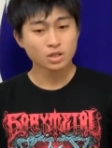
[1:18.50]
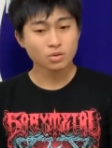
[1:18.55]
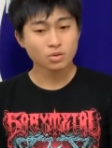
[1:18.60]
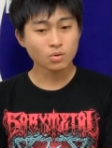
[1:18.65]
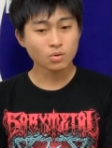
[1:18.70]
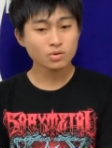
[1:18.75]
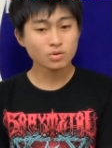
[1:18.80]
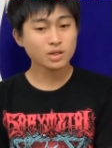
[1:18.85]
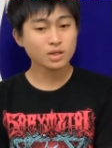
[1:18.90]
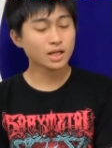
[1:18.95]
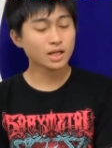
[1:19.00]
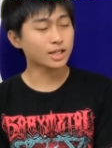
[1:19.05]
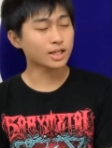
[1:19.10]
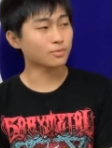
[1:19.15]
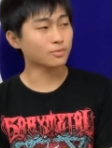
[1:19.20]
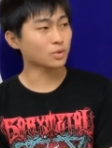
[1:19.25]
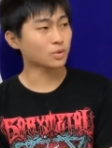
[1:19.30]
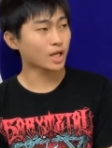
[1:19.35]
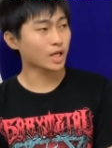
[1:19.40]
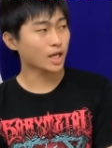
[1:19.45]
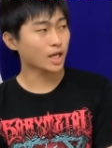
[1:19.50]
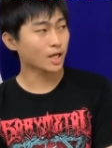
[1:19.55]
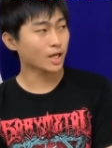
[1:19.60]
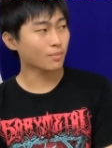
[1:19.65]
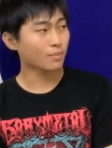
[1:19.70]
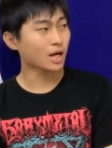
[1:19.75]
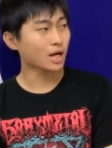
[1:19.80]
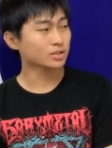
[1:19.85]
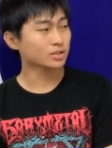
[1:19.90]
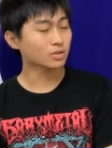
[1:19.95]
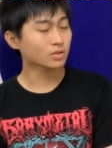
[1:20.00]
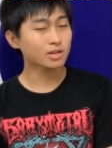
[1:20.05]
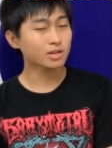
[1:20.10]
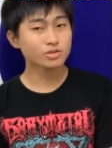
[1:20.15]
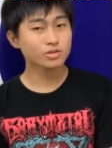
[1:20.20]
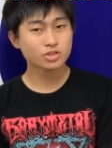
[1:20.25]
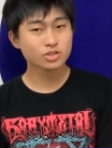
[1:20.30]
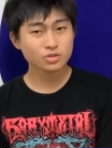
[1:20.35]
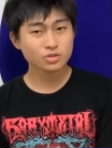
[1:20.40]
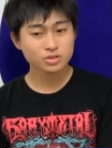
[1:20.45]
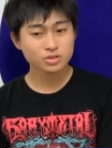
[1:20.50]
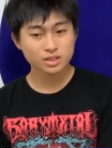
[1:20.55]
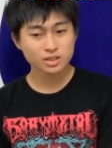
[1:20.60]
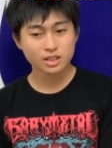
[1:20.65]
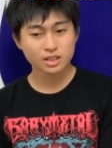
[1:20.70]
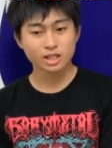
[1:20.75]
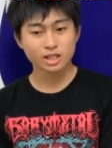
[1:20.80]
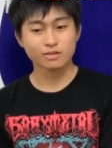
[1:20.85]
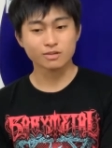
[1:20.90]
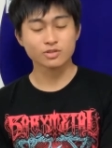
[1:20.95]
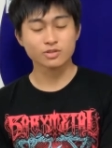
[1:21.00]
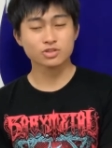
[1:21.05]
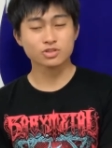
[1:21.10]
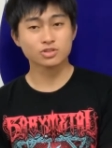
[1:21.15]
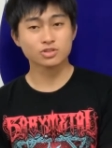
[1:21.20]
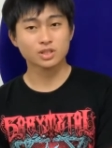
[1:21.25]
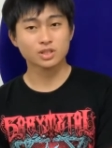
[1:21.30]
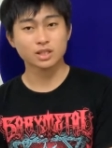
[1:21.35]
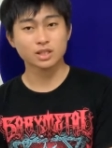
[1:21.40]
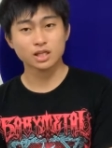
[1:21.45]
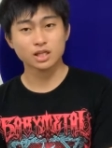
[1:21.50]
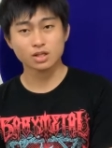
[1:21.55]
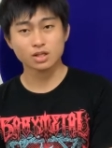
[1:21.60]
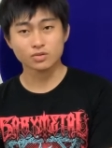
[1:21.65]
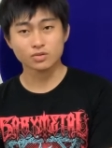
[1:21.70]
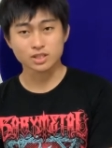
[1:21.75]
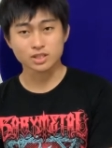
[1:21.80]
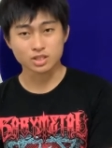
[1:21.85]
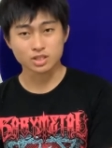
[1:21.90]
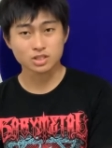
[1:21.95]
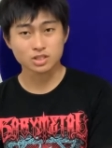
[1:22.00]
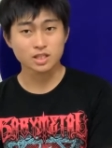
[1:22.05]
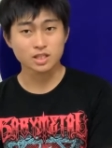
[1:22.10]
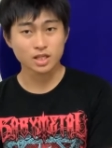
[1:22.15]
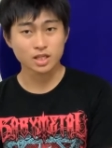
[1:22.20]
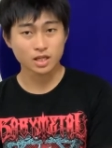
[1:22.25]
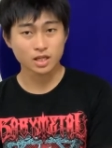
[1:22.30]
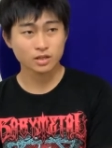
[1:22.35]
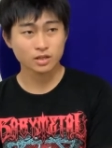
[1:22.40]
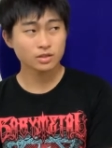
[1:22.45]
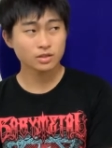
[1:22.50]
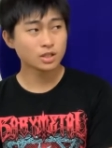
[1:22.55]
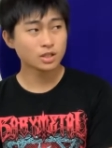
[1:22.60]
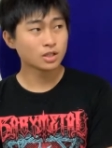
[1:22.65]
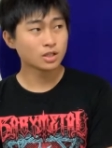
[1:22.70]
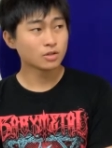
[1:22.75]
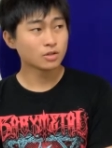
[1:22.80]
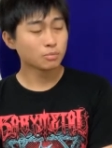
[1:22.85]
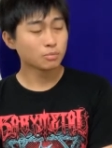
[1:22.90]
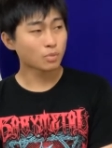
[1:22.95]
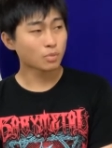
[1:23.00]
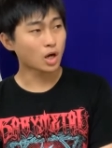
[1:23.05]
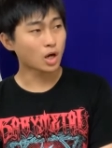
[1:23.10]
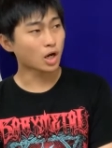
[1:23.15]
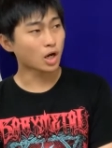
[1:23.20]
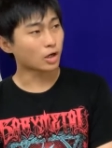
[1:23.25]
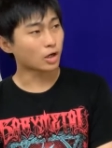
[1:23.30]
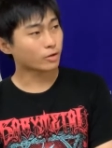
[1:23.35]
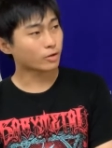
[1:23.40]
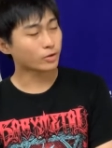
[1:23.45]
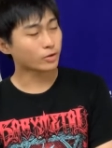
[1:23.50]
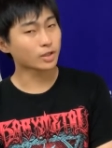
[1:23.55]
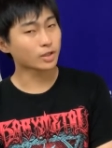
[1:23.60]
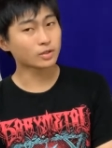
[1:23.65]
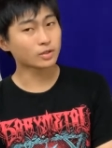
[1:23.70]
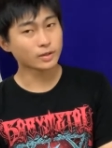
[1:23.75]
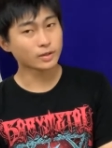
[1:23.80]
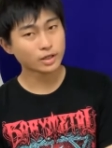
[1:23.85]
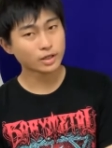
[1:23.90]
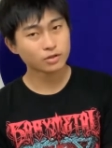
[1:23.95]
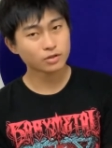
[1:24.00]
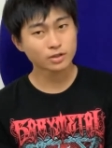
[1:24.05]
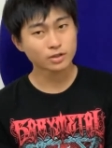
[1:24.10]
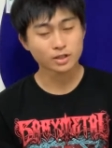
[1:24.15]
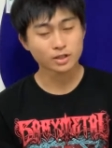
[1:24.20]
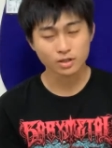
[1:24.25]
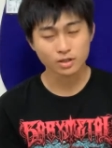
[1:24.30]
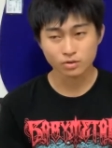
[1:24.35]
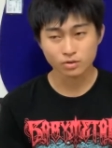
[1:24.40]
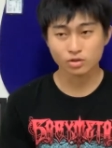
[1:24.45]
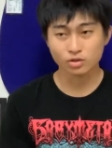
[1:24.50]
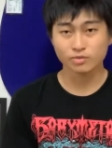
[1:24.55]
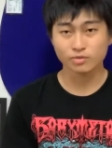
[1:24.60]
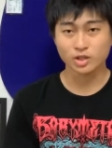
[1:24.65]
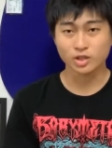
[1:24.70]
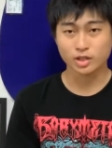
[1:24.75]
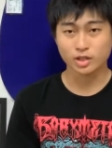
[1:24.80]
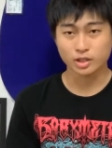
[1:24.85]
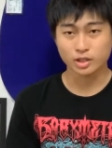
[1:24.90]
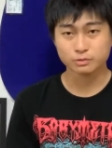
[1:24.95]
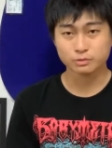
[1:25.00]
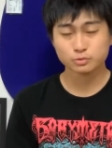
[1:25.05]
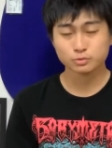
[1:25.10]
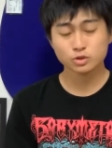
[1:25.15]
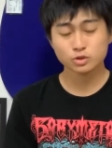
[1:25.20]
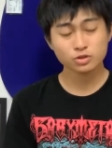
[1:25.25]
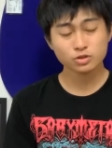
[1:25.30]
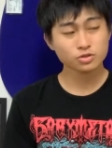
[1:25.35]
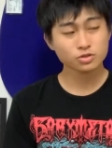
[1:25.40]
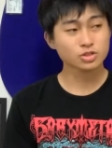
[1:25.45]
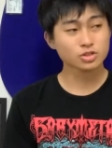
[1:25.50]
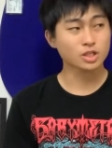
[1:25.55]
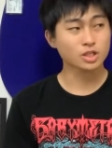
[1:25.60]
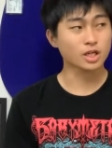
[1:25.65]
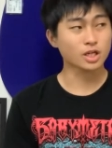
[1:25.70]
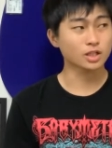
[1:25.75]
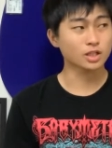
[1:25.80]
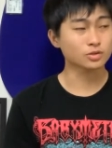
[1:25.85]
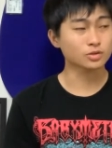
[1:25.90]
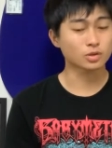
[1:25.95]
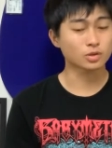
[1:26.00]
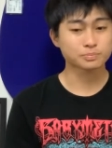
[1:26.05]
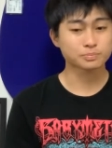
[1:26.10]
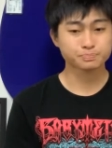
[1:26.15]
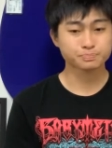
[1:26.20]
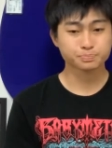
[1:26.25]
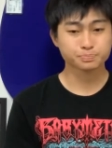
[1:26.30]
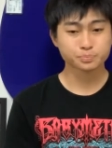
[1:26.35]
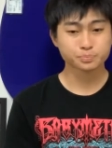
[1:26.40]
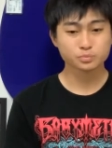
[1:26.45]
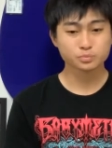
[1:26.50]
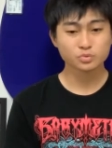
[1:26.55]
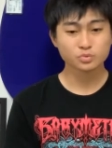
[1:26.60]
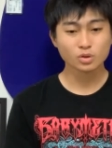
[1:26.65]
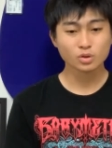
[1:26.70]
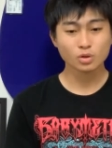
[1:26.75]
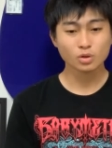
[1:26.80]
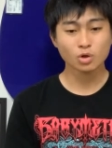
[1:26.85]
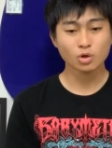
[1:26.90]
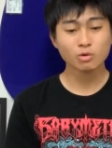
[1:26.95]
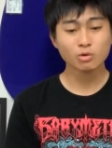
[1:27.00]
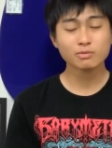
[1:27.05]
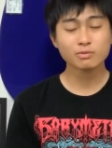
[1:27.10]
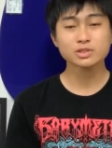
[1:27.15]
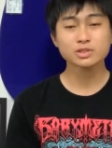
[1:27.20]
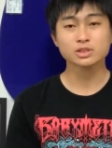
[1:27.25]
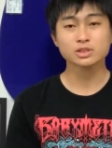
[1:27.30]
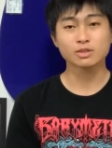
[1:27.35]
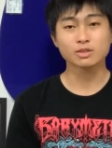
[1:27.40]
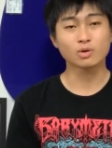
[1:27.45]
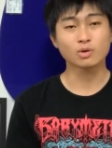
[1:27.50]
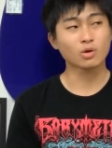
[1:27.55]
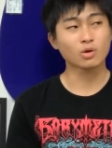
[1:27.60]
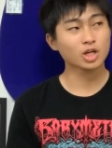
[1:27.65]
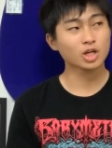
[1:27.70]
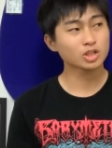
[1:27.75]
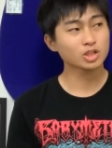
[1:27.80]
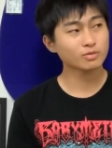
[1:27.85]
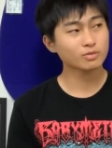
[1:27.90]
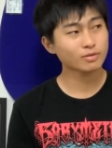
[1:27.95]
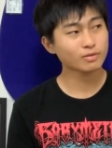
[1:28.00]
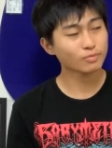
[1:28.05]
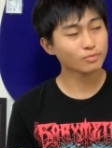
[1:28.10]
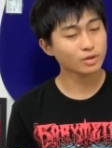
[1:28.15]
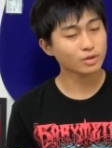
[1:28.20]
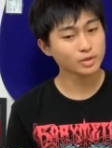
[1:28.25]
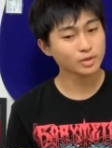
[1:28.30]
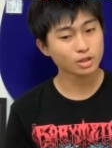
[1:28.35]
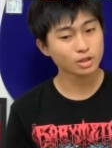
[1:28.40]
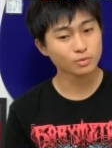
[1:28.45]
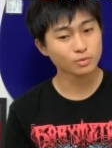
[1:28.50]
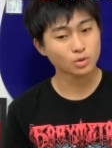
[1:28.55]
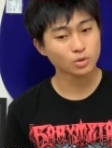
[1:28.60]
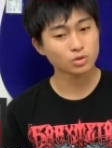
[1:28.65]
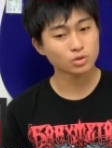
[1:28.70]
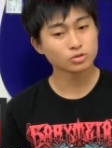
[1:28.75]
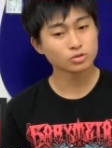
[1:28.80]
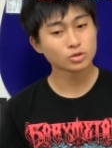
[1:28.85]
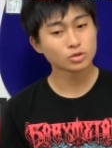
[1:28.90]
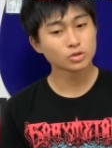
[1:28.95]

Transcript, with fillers: 今回もねまあそんな後ろすぎなければ中段からの差しでねまあ去年のねグレーターロンドンみたいに来るんじゃないかなと思いますね、他のメンバー見ても、